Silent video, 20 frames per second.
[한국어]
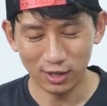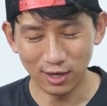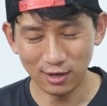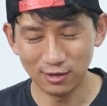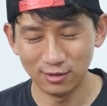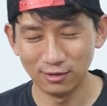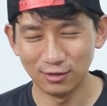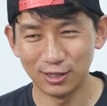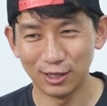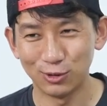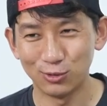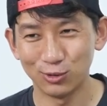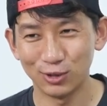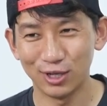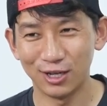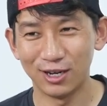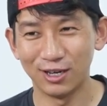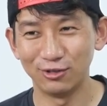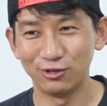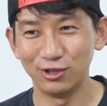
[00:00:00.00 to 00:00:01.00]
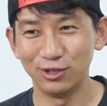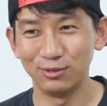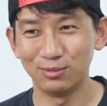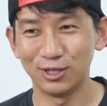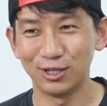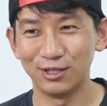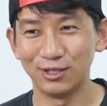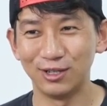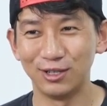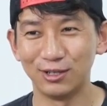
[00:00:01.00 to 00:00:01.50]
다른 제조사나
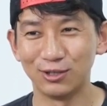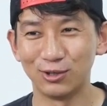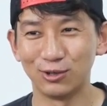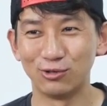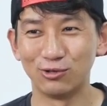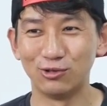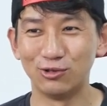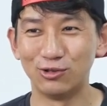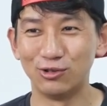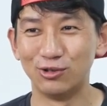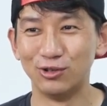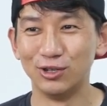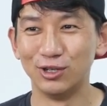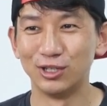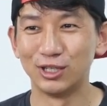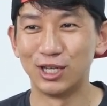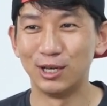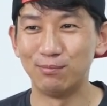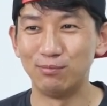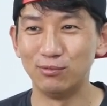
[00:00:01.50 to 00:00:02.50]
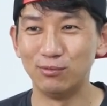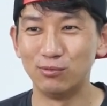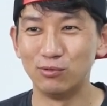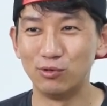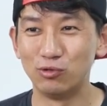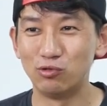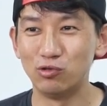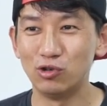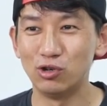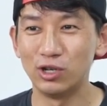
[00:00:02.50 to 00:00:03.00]
수입사들에서도
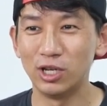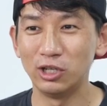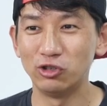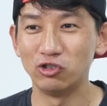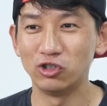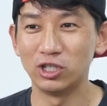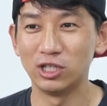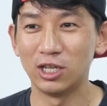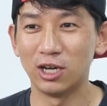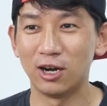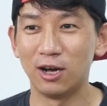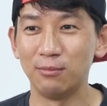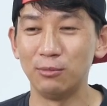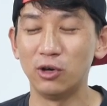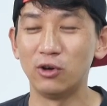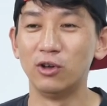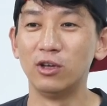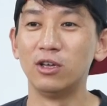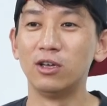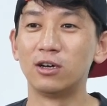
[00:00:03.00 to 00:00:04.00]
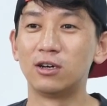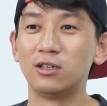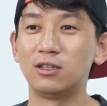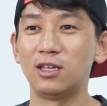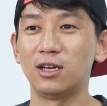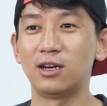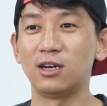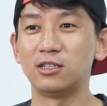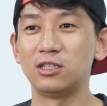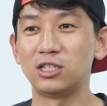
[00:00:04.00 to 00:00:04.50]
제품을 후원해 주신다고 하면
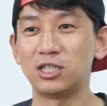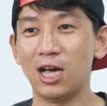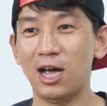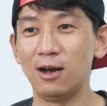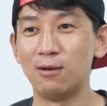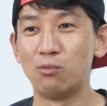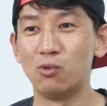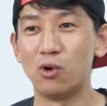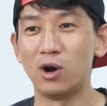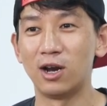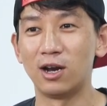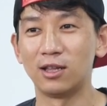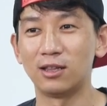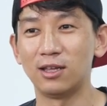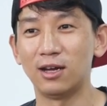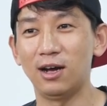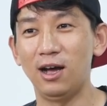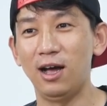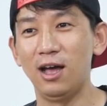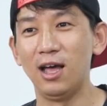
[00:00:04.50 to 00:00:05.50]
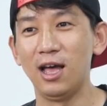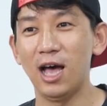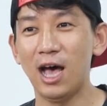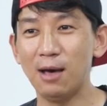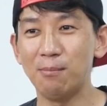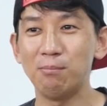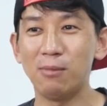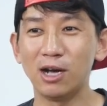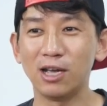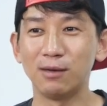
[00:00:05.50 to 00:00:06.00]
그때까지 잘 모아놨다가
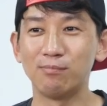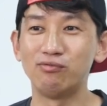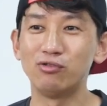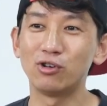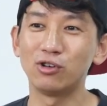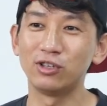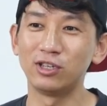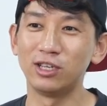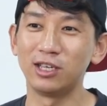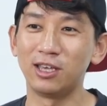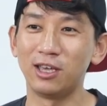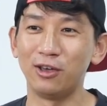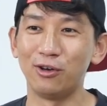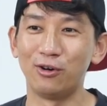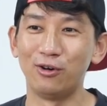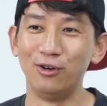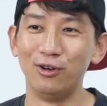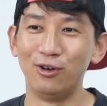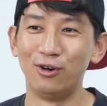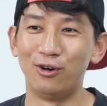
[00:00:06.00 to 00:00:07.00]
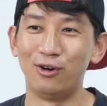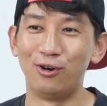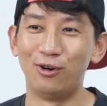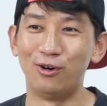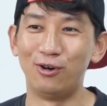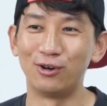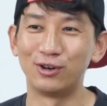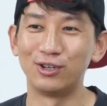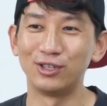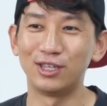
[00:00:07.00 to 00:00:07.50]
한 방에 풀어드릴게요.
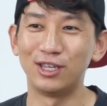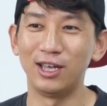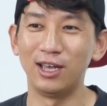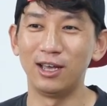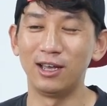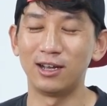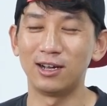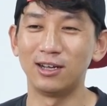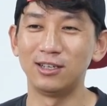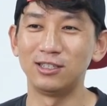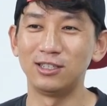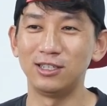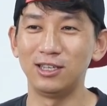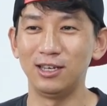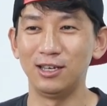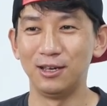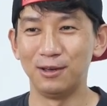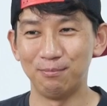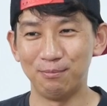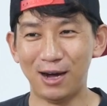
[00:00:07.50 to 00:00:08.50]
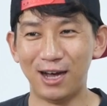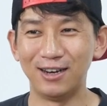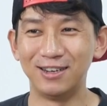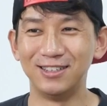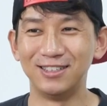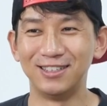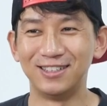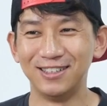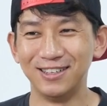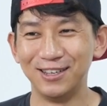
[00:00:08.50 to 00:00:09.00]
어, 그때까지
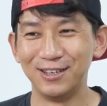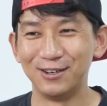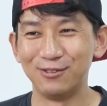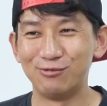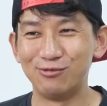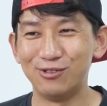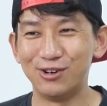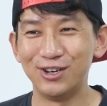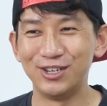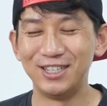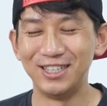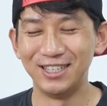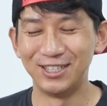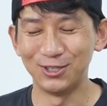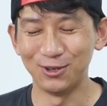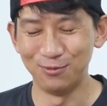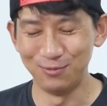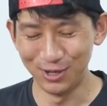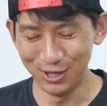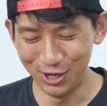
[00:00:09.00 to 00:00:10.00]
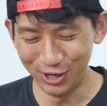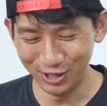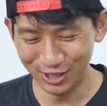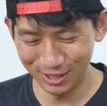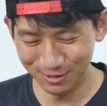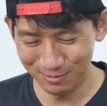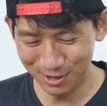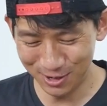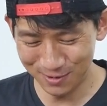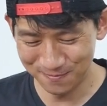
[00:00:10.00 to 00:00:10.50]
많은 후원이 좀
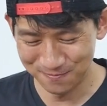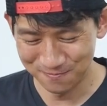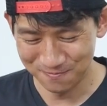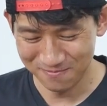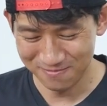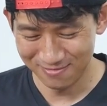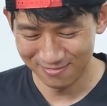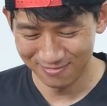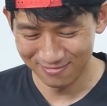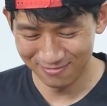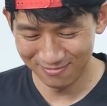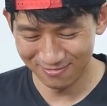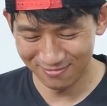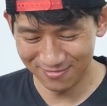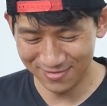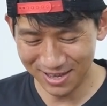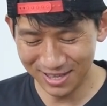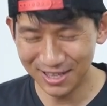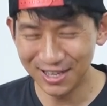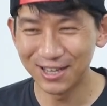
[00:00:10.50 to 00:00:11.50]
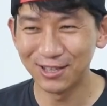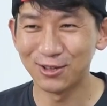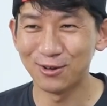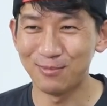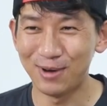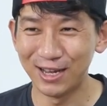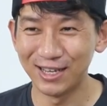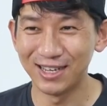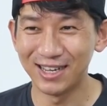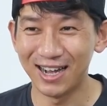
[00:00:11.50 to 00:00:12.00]
이루어지면 음, 혜택이 더
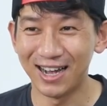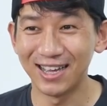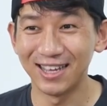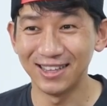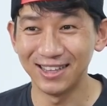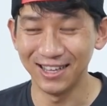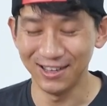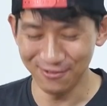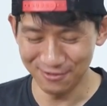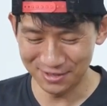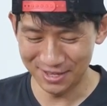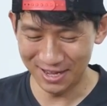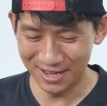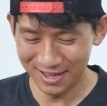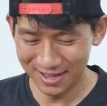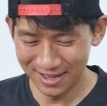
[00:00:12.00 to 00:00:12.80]
많이 가겠네요. 근데